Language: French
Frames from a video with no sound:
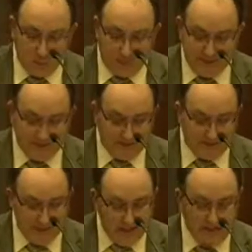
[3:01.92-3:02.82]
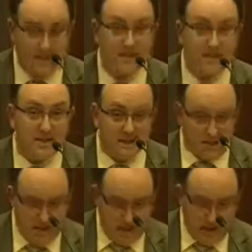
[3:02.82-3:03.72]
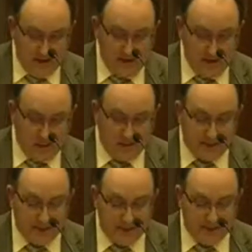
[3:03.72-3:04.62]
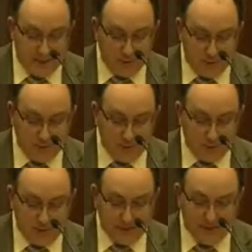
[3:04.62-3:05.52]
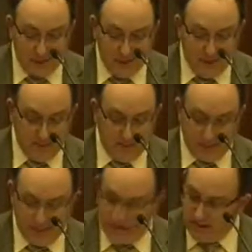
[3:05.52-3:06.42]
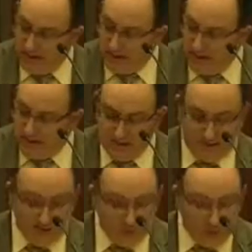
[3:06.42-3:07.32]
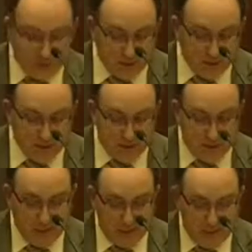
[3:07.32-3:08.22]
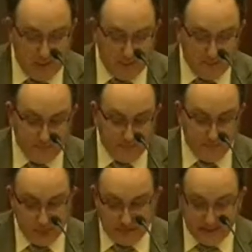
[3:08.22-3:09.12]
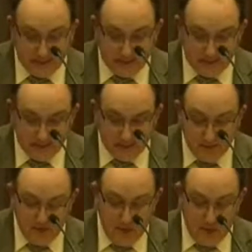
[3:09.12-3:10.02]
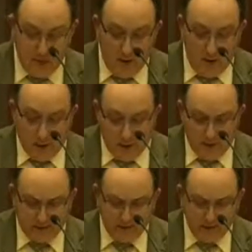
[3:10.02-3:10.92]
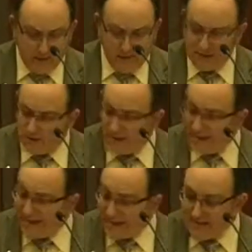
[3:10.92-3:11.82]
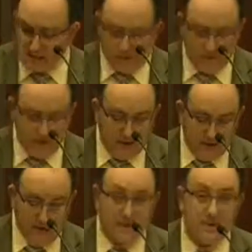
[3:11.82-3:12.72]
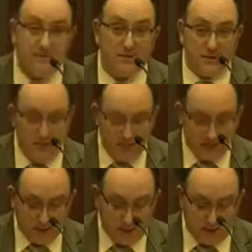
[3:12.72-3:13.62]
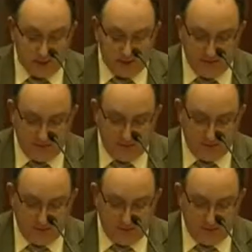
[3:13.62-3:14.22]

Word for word: aussi cette masse critique d'informations visuelles pour des circuits thématiques, des expositions virtuelles, des jeux interactifs ou un ensemble très, très étoffé d'activités pédagogiques.